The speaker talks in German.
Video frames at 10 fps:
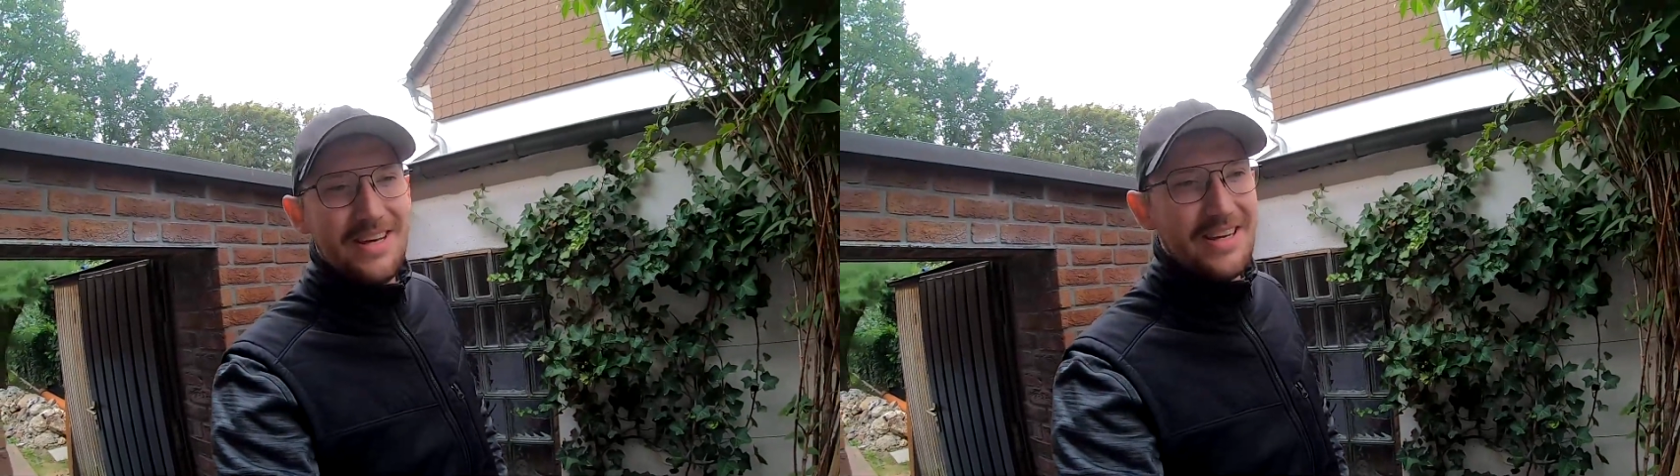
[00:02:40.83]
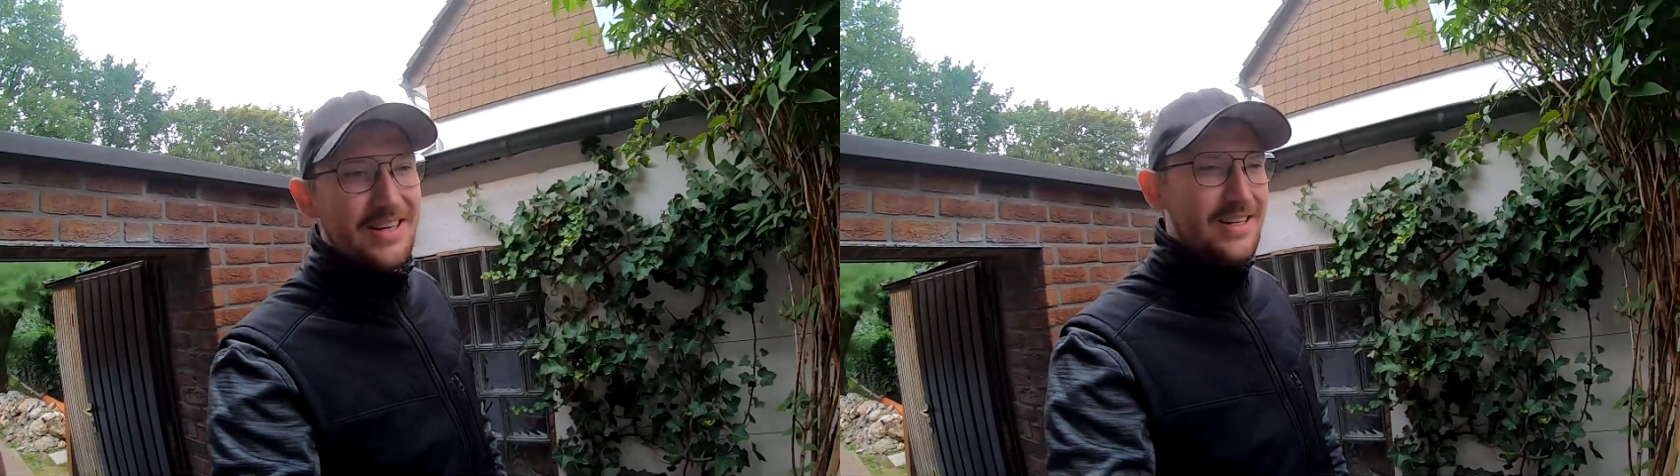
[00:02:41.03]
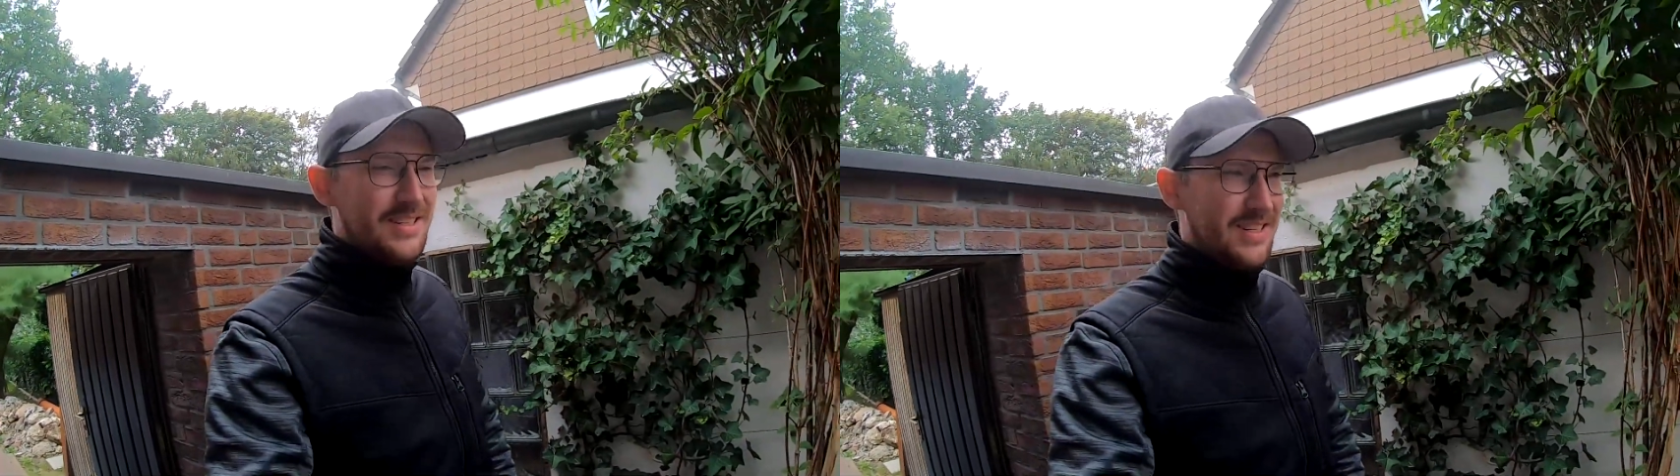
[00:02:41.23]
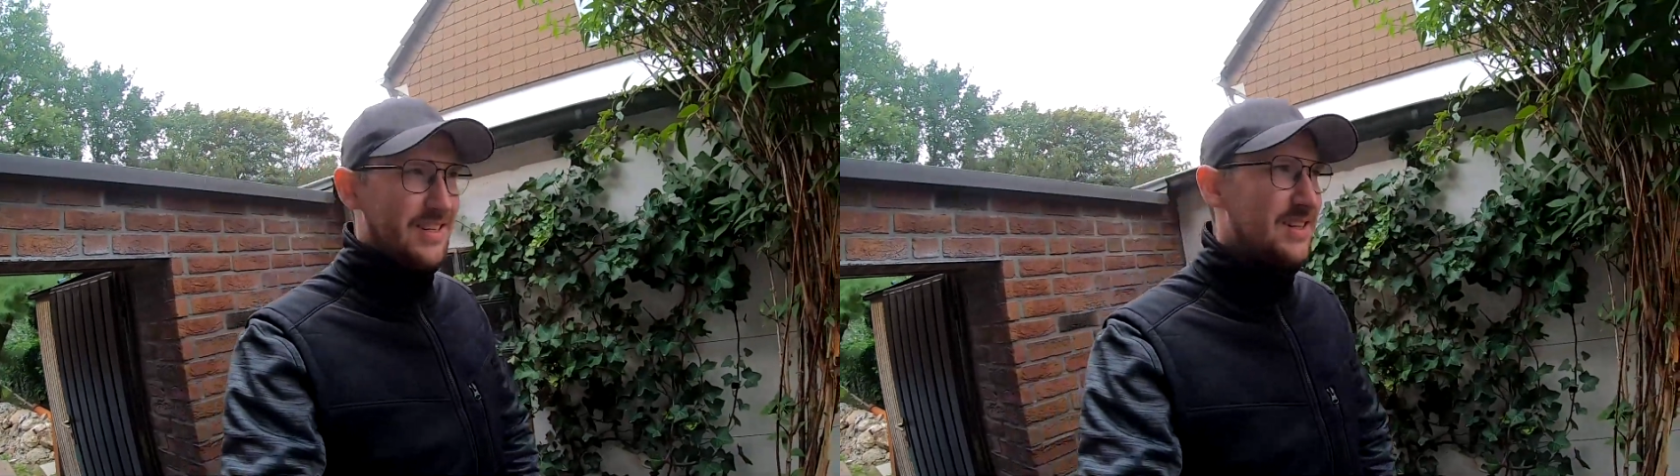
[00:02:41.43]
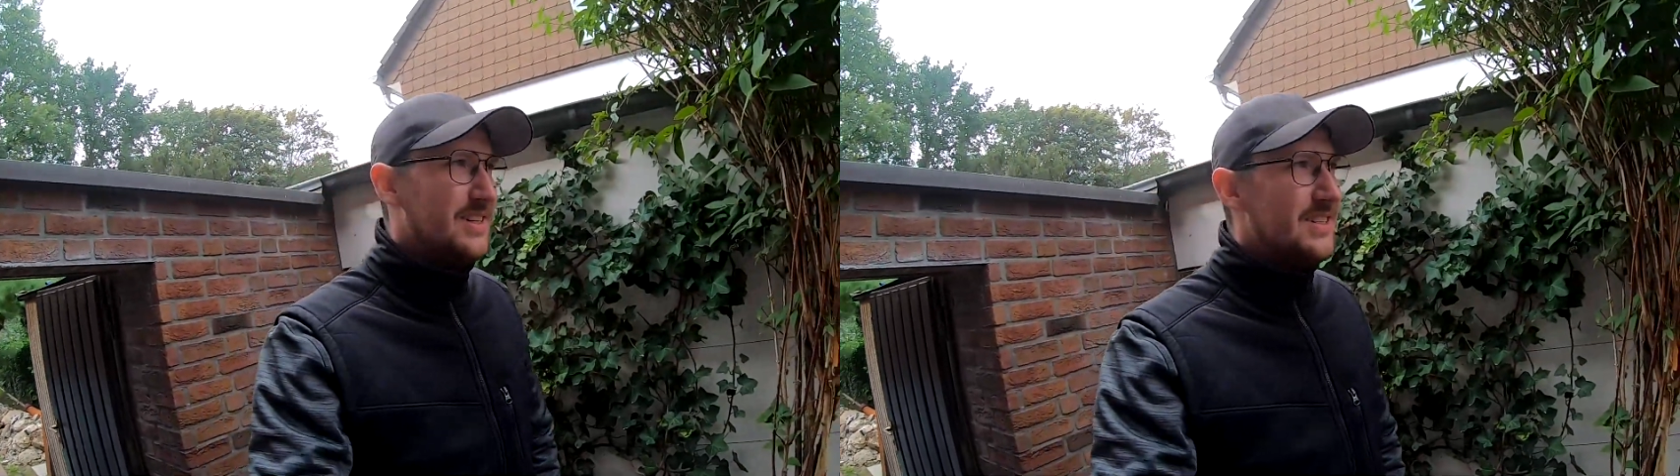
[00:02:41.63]
kränklich.
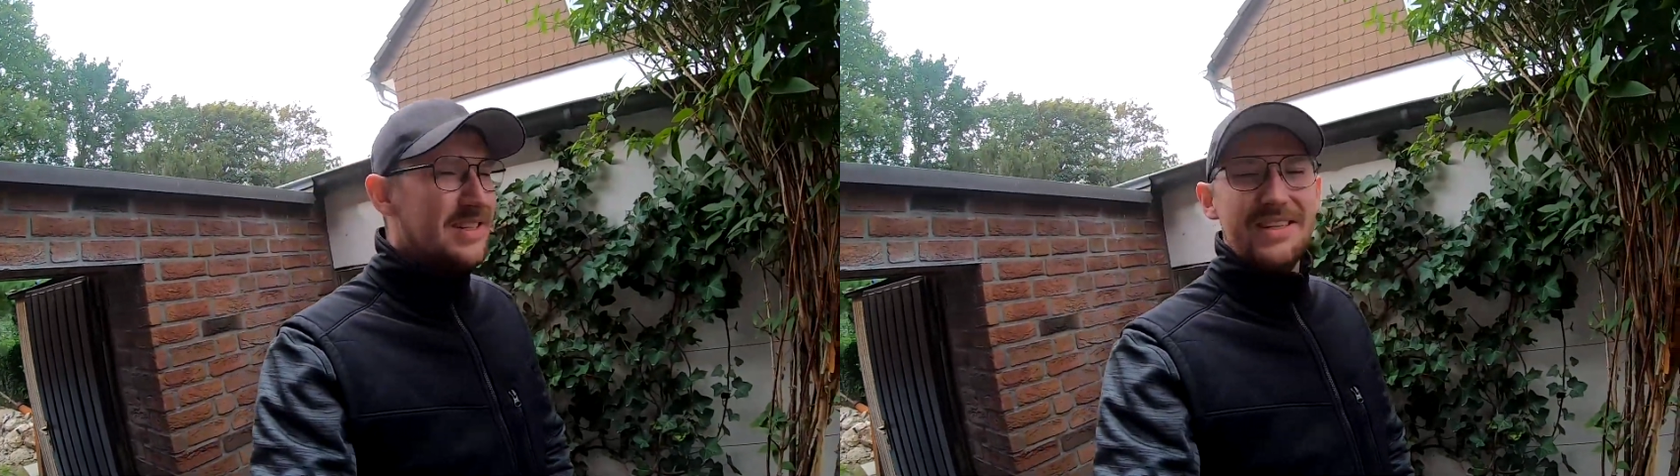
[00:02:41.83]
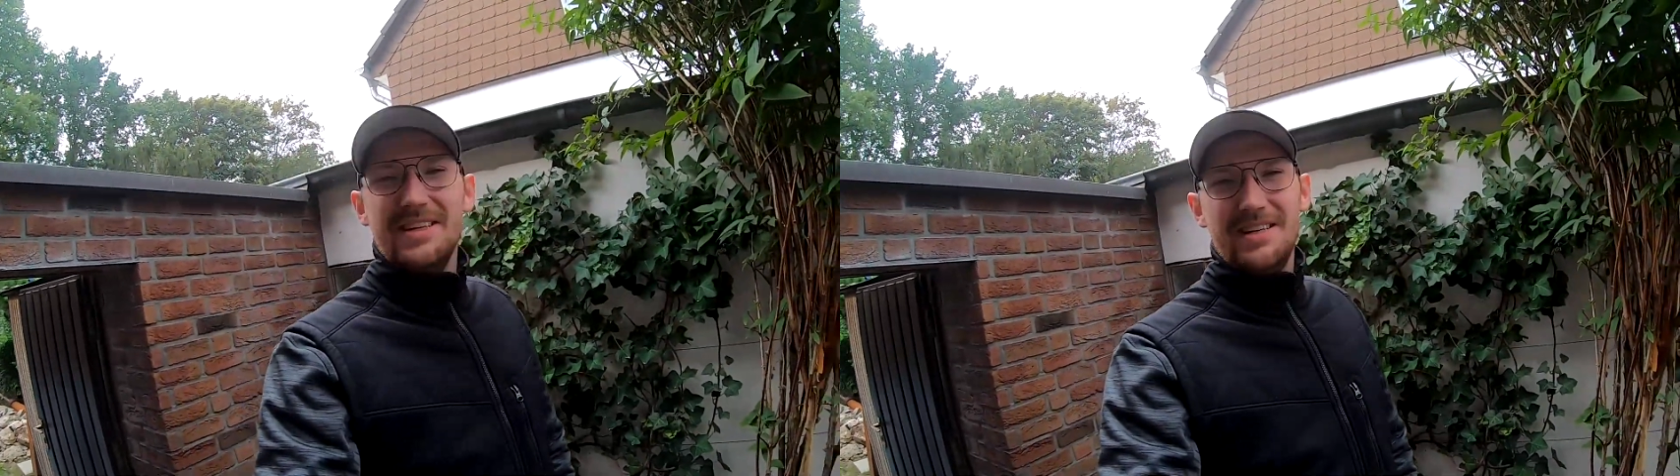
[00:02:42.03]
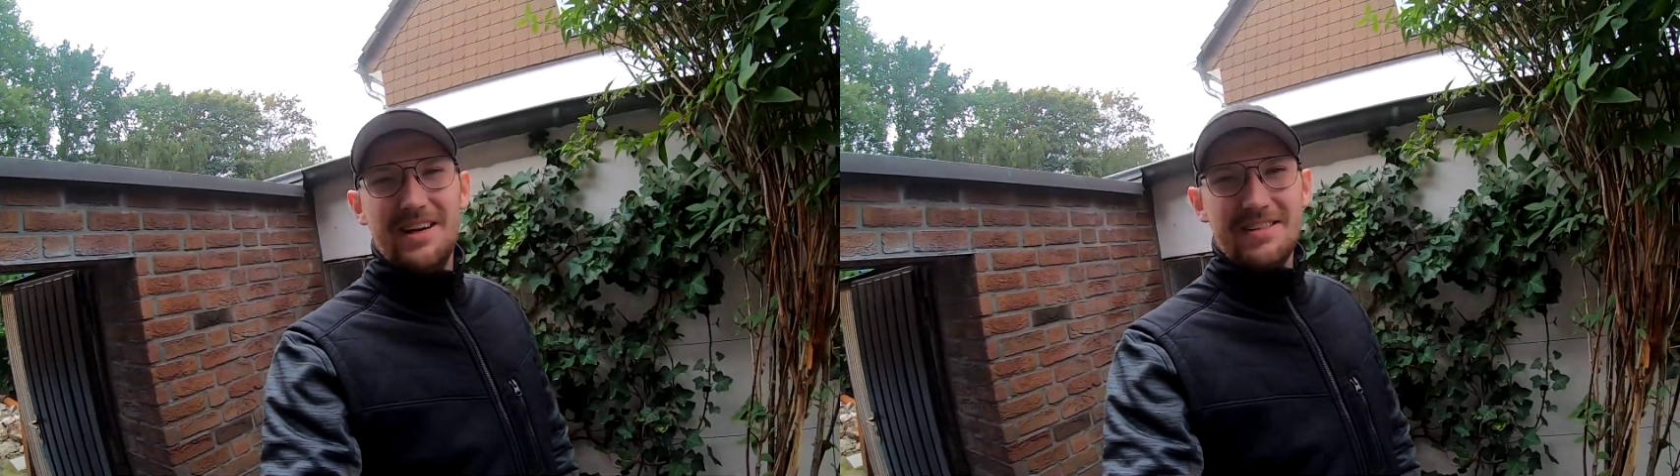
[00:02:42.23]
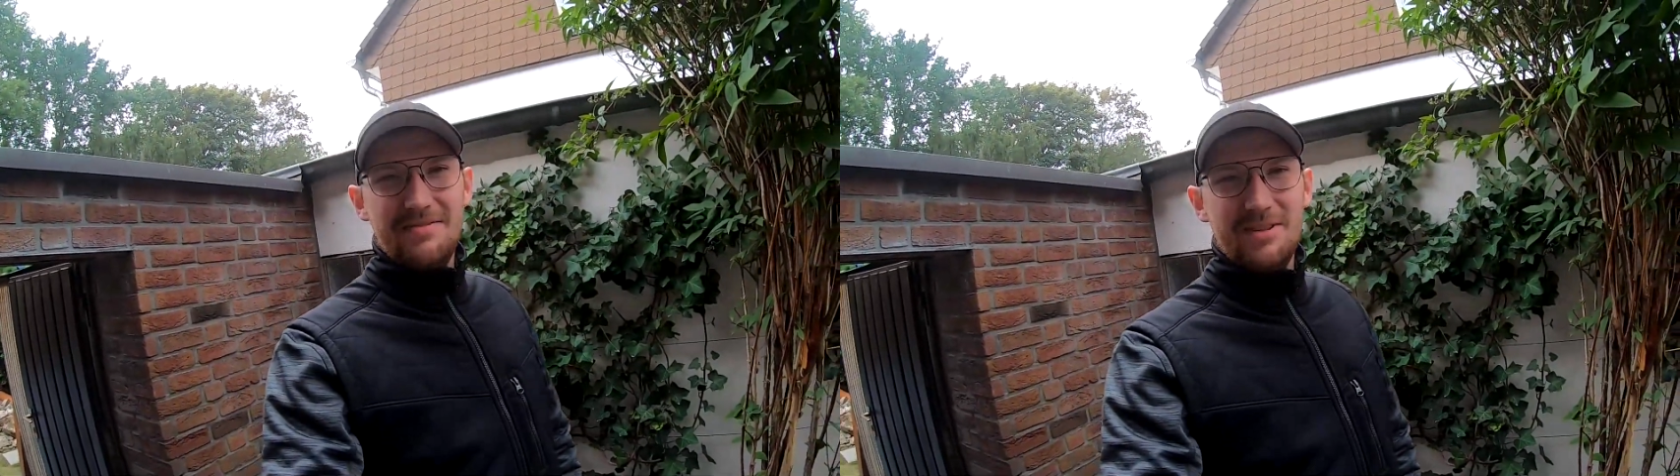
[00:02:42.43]
Langsam